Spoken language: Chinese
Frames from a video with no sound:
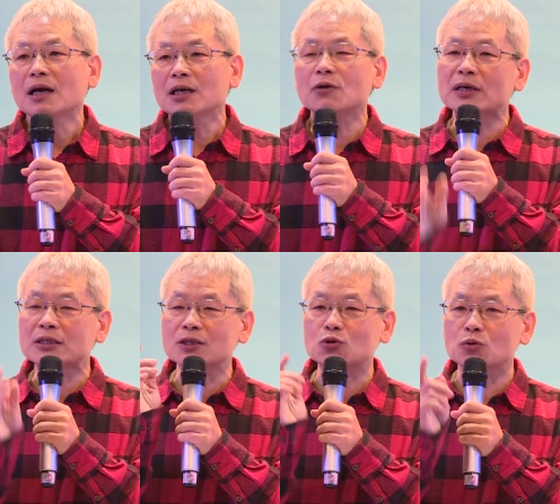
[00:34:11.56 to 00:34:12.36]
认为
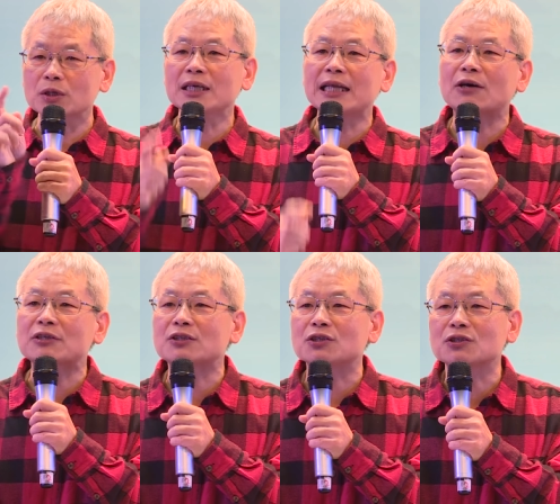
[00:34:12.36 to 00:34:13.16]
是属医疗
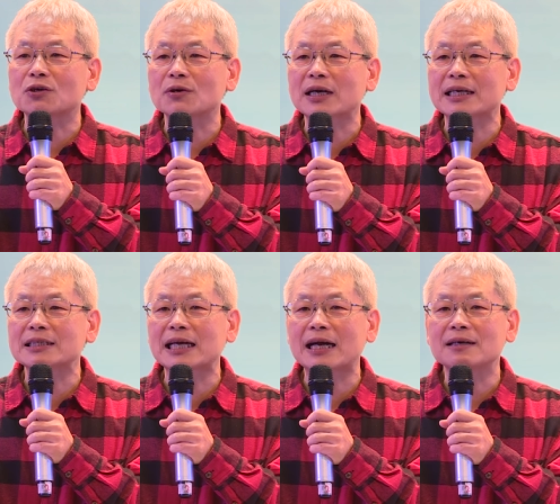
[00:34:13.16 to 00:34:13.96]
的举手，我看一
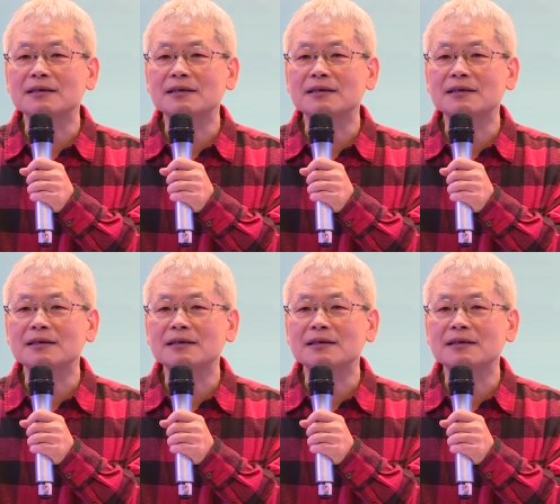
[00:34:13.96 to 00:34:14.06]
下。